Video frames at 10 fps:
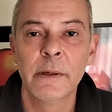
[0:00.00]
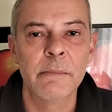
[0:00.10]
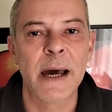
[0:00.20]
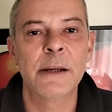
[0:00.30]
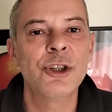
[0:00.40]

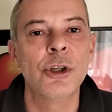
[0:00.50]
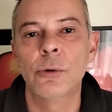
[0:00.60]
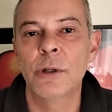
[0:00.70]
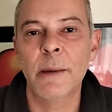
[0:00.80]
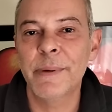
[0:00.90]
Ma Arci
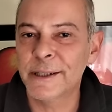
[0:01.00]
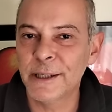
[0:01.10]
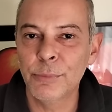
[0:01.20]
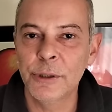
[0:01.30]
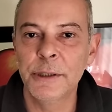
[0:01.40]
non è per
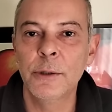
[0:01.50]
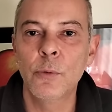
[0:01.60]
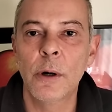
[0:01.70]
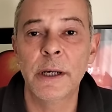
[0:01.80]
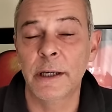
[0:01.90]
deboli di
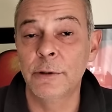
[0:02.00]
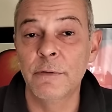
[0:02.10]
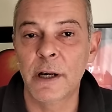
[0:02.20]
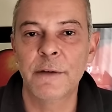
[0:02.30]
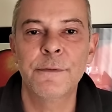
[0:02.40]
cuore e
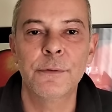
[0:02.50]
dovrai